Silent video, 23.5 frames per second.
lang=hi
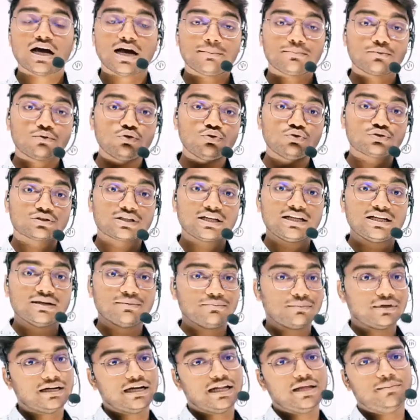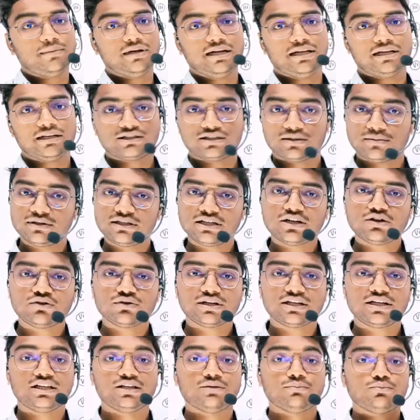आपको उसके नंबर नहीं मिलेंगे समझ रहे हो
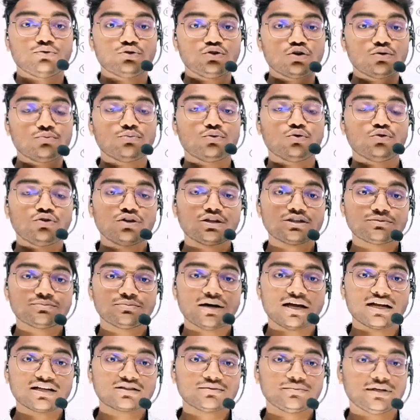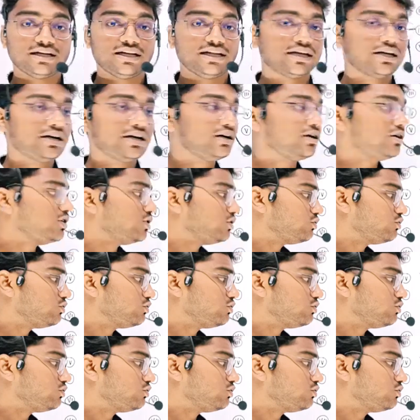कि नहीं जो बोनस मार्क्स मिलेगा